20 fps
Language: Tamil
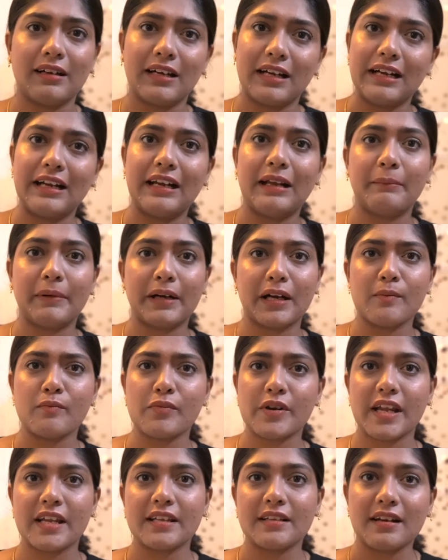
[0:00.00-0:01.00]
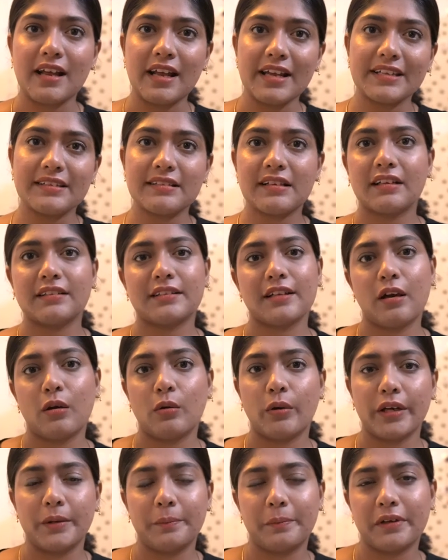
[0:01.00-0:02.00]
அதெல்லாம் பண்ண முடியாதுன்னா இது எல்லாத்தையும்
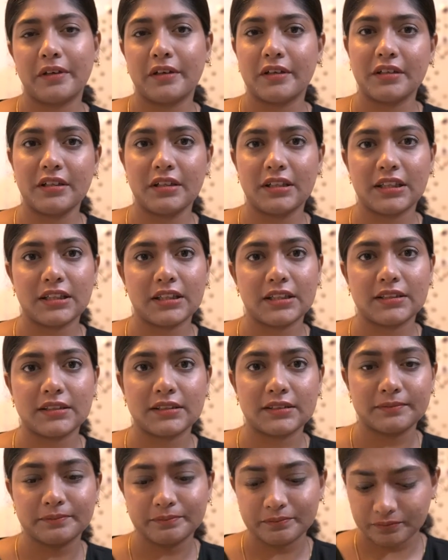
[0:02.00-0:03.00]
அவாய்ட் பண்ணுறது நல்லது